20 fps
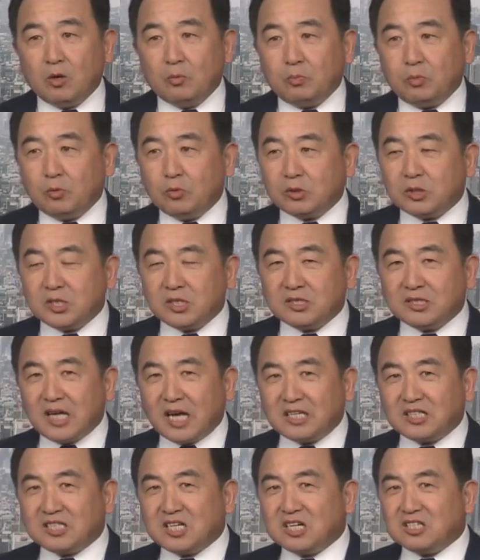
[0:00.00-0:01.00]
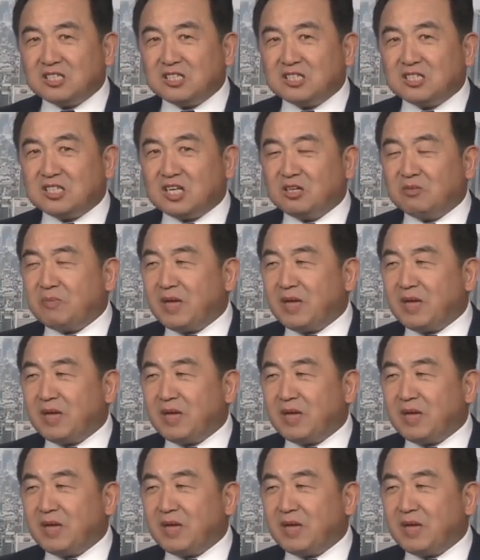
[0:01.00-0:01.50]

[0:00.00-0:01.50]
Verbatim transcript: 不是在政治层